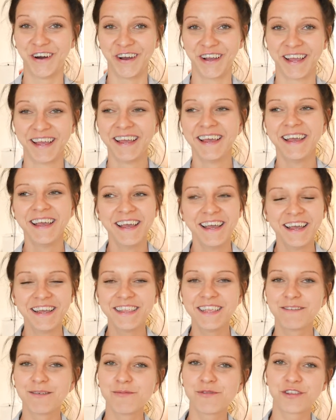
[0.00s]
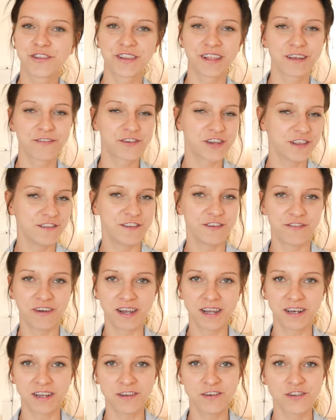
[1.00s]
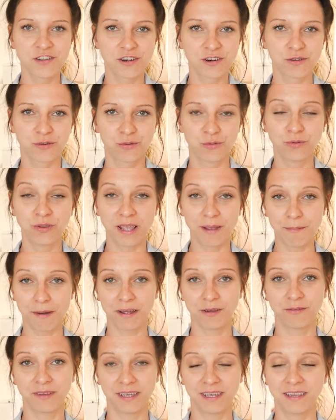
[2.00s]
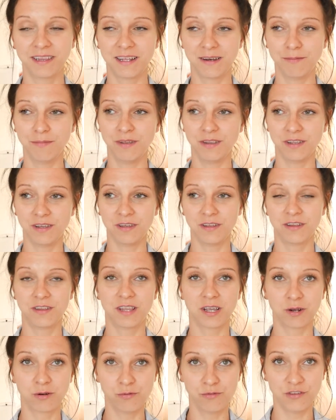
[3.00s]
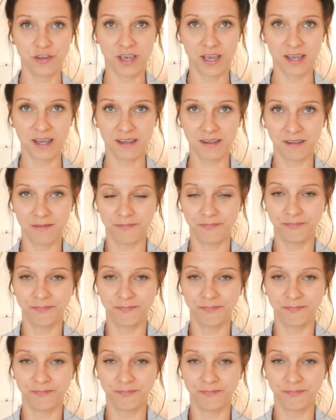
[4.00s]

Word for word: szok. Nie wiem, czy to tak wszędzie w Anglii, czy tylko tutaj mają takie terminy, tak ludzie